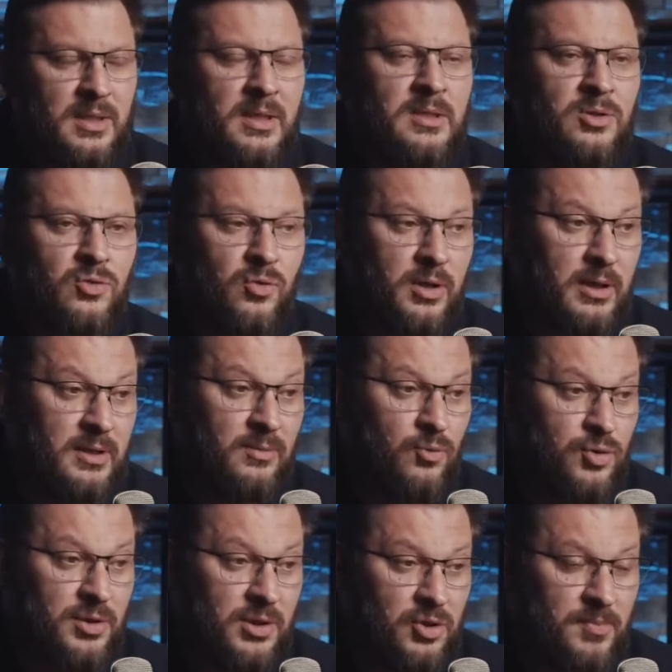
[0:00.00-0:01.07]
И не только. Это
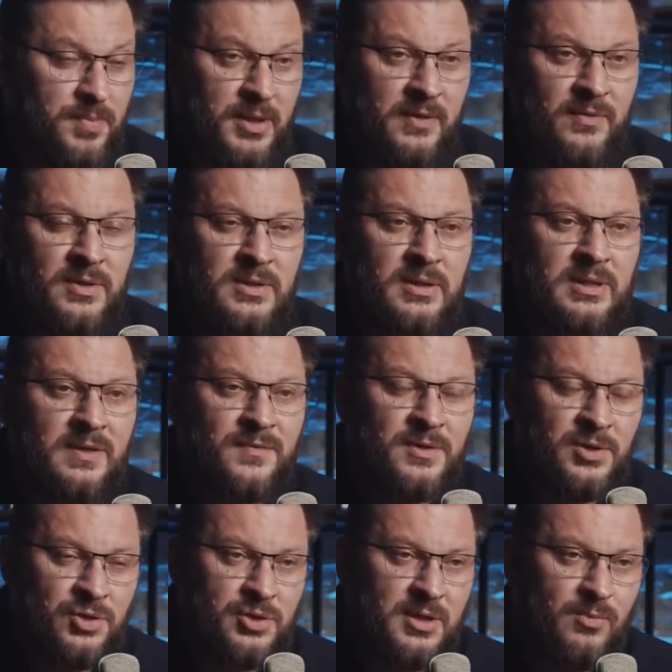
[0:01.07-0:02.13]
может даже проявиться на
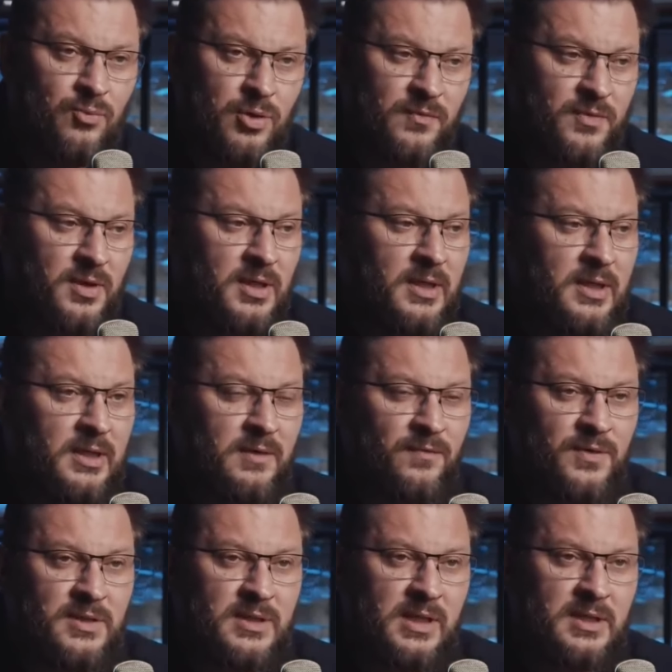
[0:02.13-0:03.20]
физическом уровне в
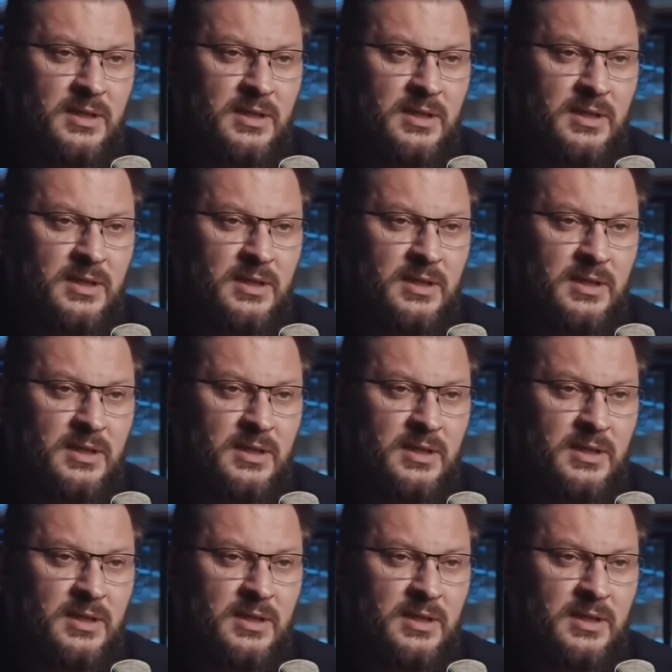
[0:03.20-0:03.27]
виде